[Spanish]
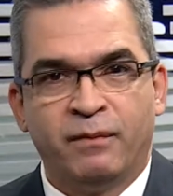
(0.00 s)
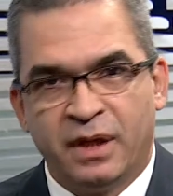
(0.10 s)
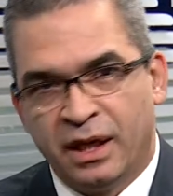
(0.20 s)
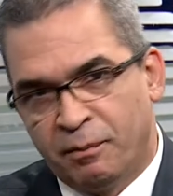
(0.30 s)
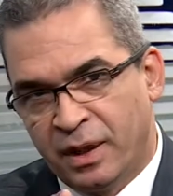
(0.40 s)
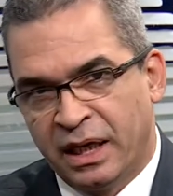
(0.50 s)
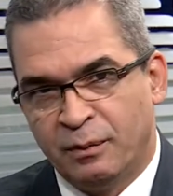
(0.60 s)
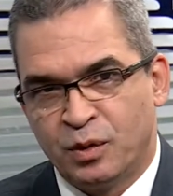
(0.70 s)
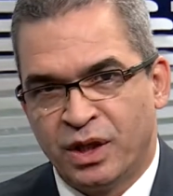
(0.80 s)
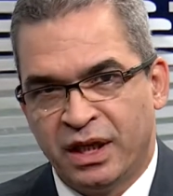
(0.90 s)
que
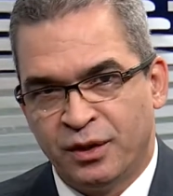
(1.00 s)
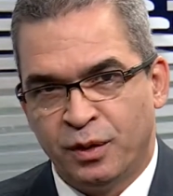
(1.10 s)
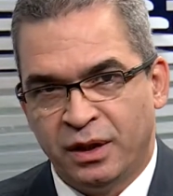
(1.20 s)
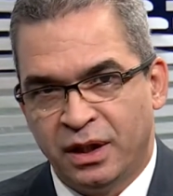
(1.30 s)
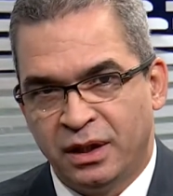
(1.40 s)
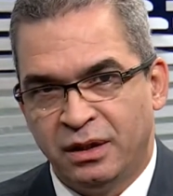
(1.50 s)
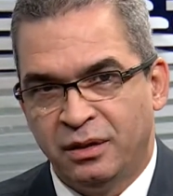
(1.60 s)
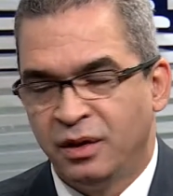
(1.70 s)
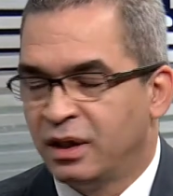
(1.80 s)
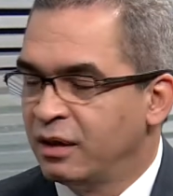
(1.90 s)
esperamos sea de su interés.
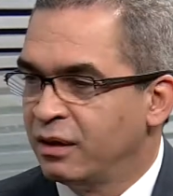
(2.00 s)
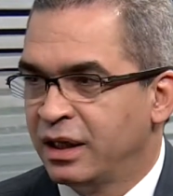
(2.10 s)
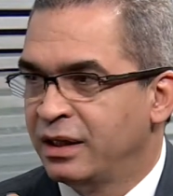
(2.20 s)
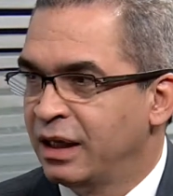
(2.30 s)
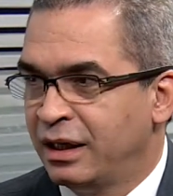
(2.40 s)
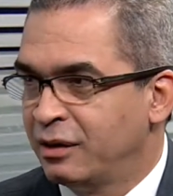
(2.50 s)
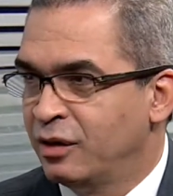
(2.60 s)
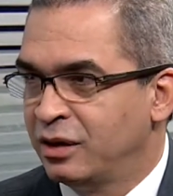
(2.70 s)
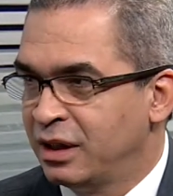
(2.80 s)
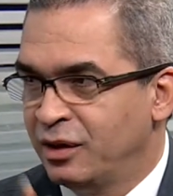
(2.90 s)
Yo tengo que dar el
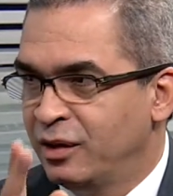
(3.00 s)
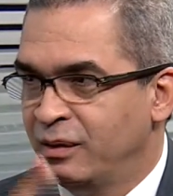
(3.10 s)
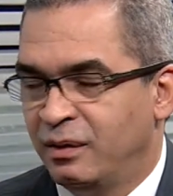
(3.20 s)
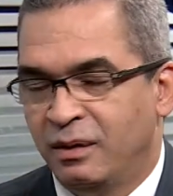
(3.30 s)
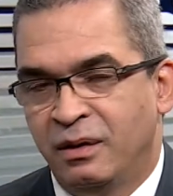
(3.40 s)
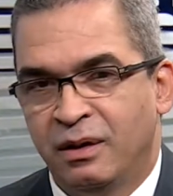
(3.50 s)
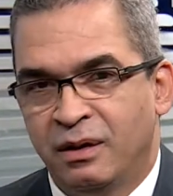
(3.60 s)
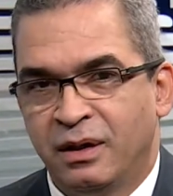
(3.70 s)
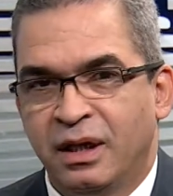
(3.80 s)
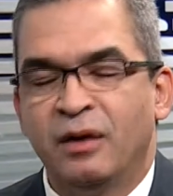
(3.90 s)
corte yo.
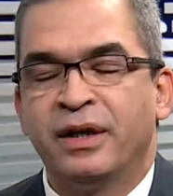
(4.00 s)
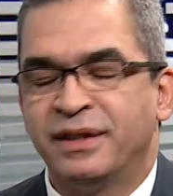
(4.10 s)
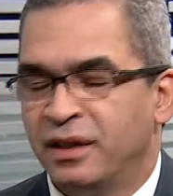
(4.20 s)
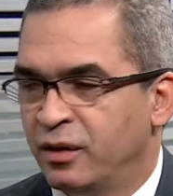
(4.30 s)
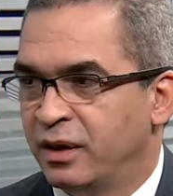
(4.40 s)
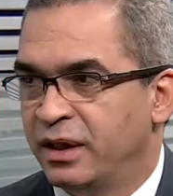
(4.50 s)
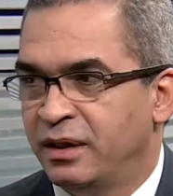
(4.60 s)
¿Qué es lo que hace Lora ahí?